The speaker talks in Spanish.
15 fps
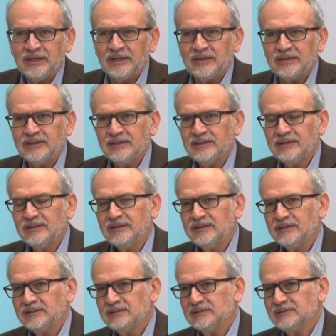
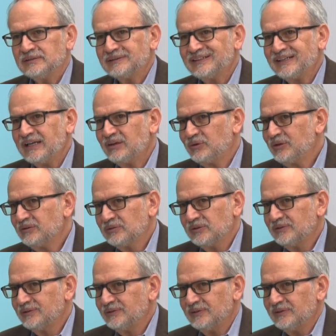Y claro,
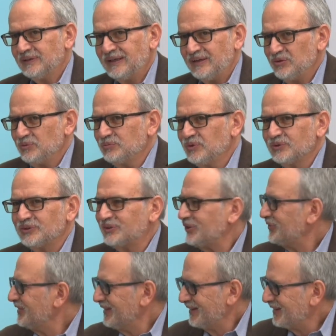eh, hay un
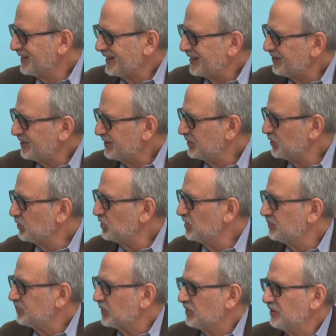montón de detalles en todo ese
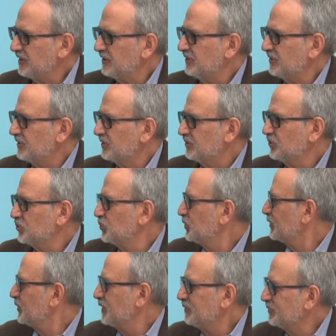proceso. Tú y
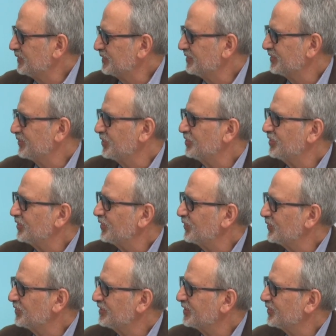yo hemos no solo
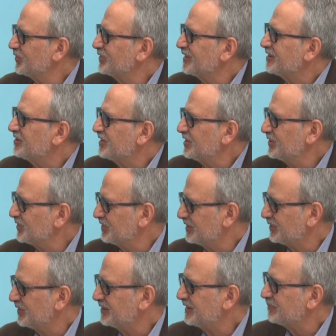sido testigos,
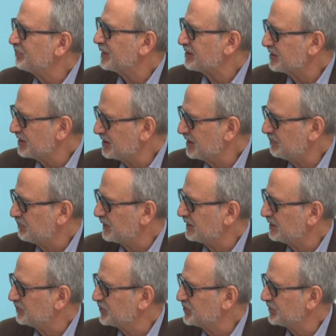sino hasta partícipes de
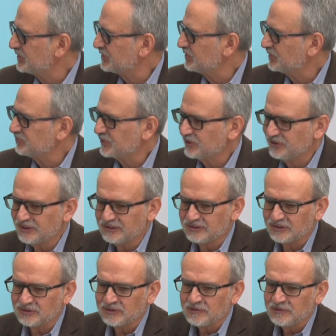muchos de esos procesos.